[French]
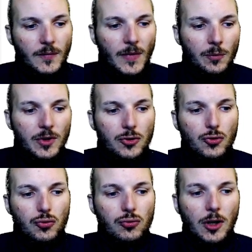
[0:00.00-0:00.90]
Mais du
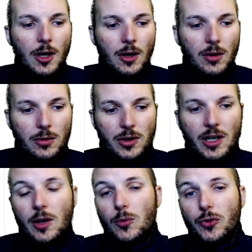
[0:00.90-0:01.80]
coup, euh,
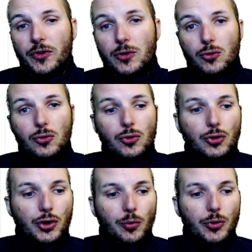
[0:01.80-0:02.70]
clairement, c'est
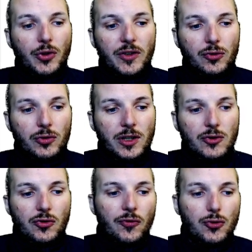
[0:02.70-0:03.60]
le, championnat sur lequel
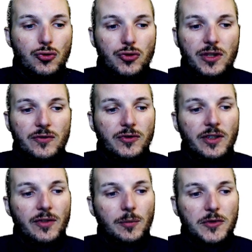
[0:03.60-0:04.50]
se focus si vous
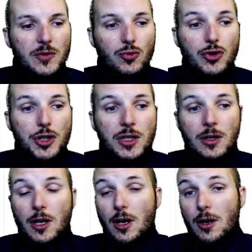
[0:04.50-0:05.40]
avez un petit budget.
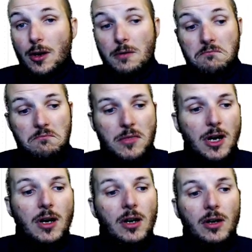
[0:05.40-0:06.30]

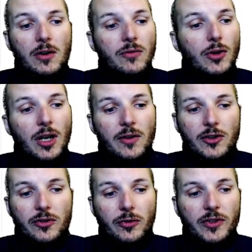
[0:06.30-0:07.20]
Bah voilà,
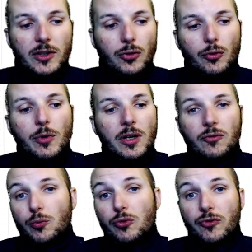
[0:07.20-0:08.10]
avec 150 balles,
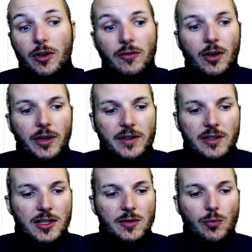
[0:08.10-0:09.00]
vous pouvez avoir des équipes